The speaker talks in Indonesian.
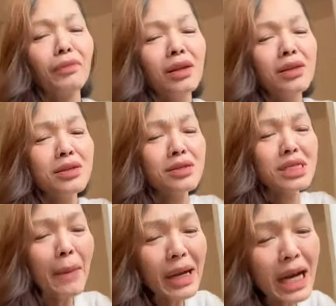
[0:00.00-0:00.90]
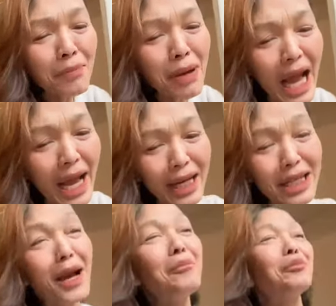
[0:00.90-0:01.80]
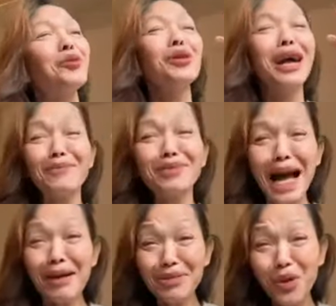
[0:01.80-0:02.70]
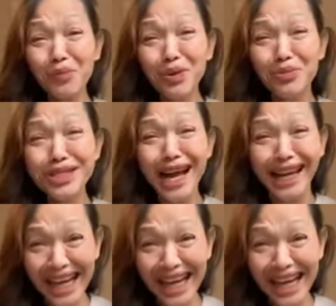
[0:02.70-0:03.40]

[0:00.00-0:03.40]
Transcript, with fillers: Siapa nambahin airnya? Kok gak habis-habis kopi bunda ya?